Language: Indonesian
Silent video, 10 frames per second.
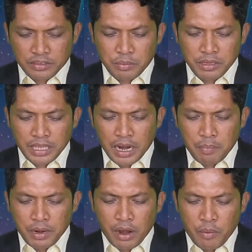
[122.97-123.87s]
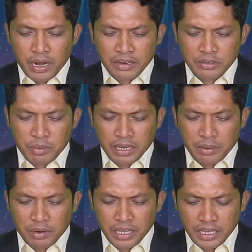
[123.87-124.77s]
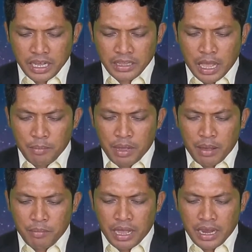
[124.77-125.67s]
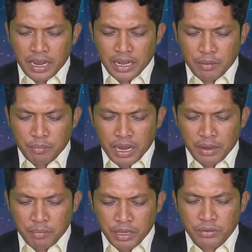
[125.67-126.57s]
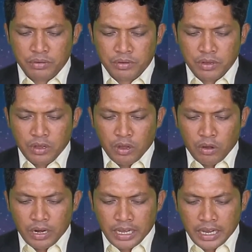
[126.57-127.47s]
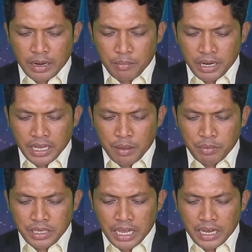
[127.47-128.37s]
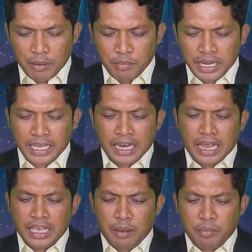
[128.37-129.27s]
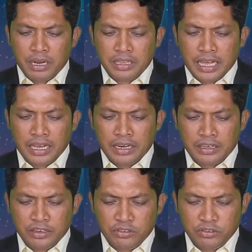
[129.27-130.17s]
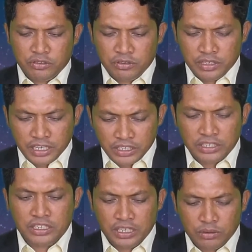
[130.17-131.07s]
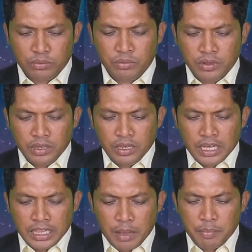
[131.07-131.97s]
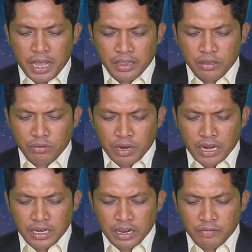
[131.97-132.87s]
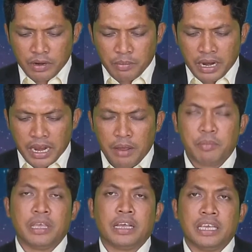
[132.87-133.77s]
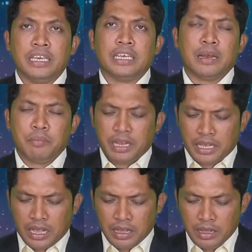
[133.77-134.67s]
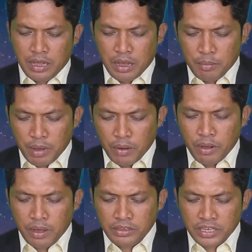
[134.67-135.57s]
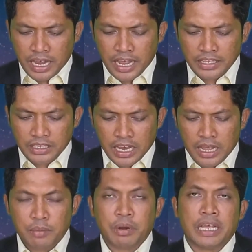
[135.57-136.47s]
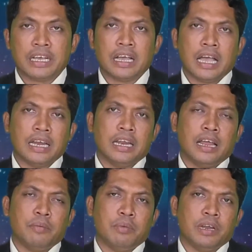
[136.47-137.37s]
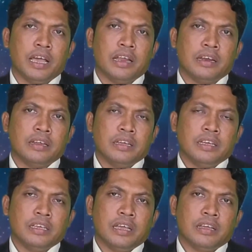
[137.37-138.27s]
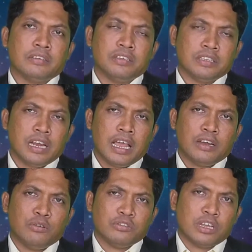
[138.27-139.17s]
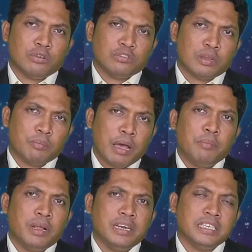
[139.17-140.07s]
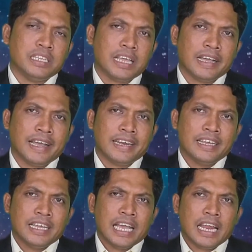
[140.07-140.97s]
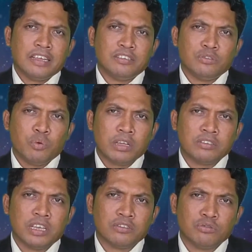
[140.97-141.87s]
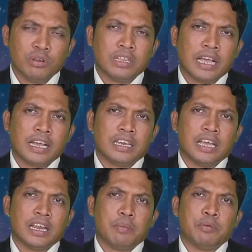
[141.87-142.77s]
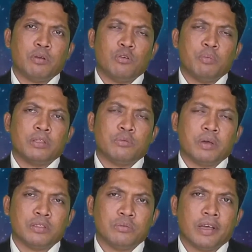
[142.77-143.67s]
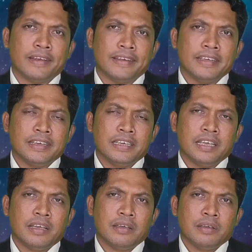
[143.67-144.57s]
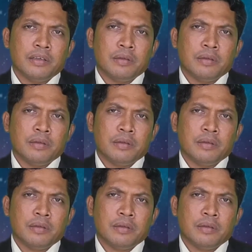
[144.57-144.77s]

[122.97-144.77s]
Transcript: Sementara perlawanan semakin meningkat, hamba-hamba Allah kembali bingung oleh karena mereka menyangka merekalah yang menatangkan krisis krisis itu. Tetapi hati nurani dan firman Allah meyakinkan mereka bahwa jalan-jalan mereka adalah benar. Ya, setelah dosa-dosa Babel dinyatakan ada situasi yang sulit akan dihadapi oleh umat-umat Tuhan. Ya.